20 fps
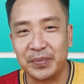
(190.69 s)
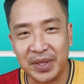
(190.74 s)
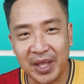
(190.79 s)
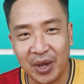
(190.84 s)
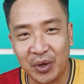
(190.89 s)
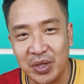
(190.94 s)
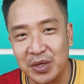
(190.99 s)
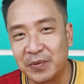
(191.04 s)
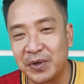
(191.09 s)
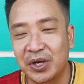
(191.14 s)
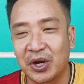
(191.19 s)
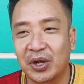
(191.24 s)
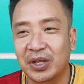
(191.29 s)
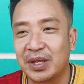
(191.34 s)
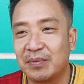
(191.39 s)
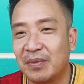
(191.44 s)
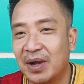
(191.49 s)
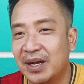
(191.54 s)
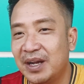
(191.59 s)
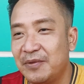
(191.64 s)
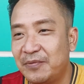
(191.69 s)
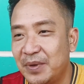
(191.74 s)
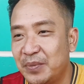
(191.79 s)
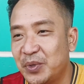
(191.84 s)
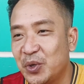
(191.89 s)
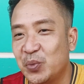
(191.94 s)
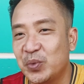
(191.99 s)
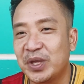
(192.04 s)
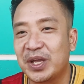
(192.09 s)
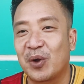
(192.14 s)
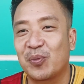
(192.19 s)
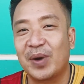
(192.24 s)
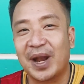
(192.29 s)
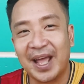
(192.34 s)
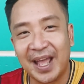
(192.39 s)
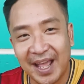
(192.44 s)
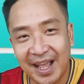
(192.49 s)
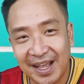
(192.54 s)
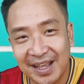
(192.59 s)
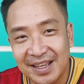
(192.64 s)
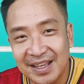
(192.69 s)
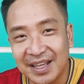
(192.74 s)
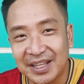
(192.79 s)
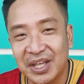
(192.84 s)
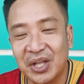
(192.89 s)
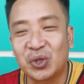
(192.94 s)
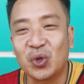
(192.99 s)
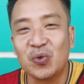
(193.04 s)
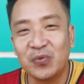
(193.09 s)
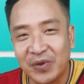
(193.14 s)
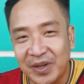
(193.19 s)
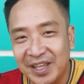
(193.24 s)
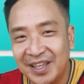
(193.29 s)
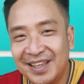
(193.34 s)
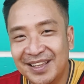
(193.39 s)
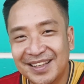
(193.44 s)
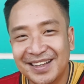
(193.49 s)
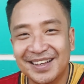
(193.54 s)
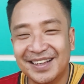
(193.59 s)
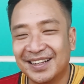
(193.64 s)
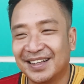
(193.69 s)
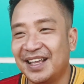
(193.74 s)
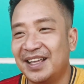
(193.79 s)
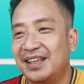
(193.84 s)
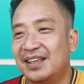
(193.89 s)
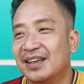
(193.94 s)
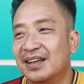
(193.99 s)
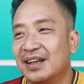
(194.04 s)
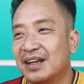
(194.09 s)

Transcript: nhau như vừa rồi thì mới đi phim chung với ngọc lan với tú vi thì